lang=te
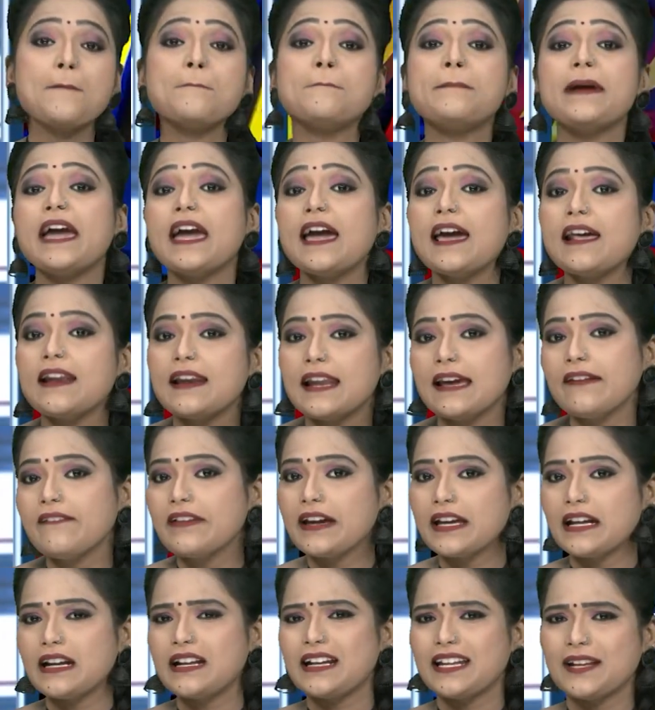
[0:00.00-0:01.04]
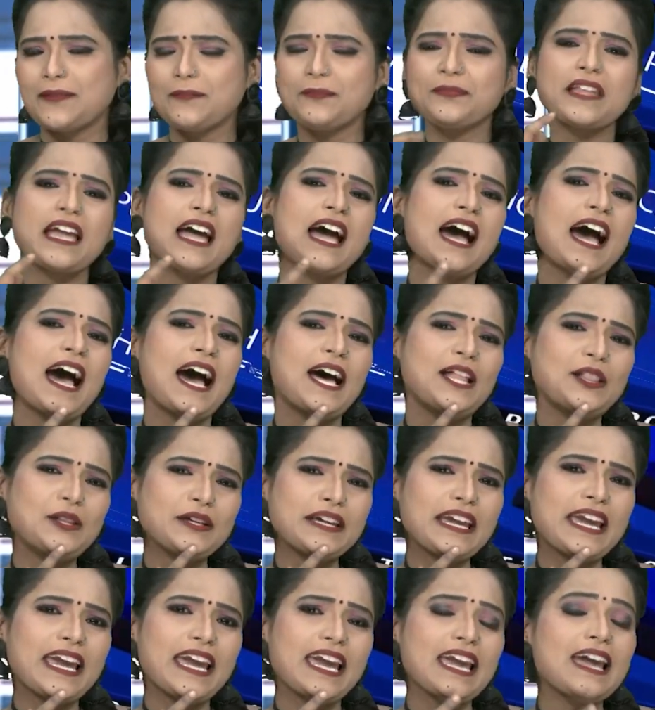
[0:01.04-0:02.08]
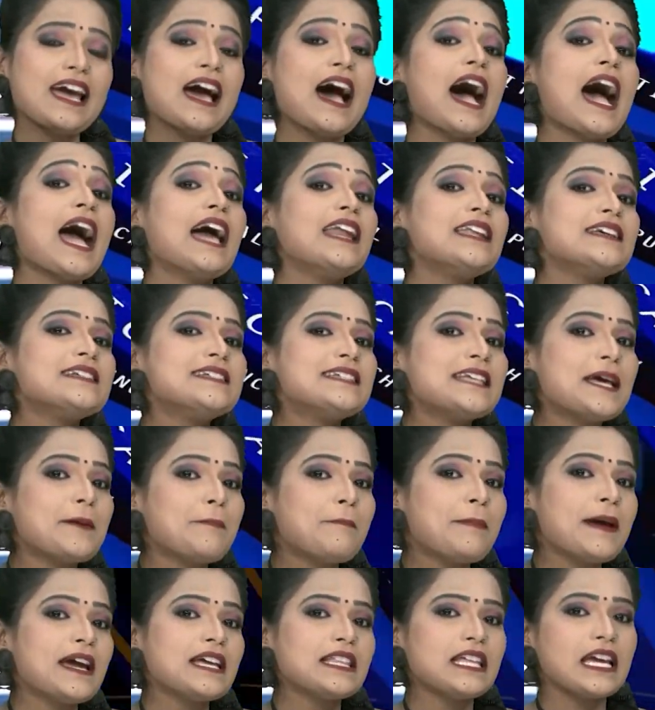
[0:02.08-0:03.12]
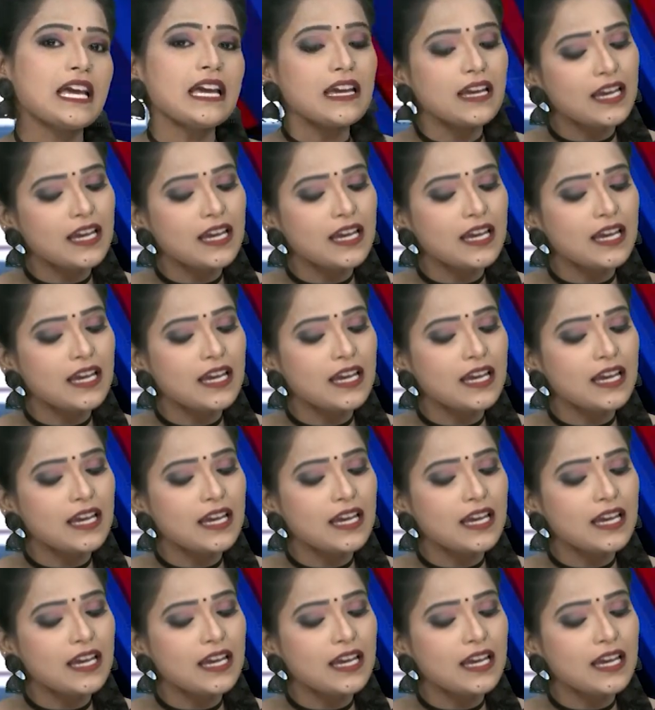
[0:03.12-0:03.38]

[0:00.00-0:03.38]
పేర్లే వేరండి అందుకే ఆయన చెప్పేదే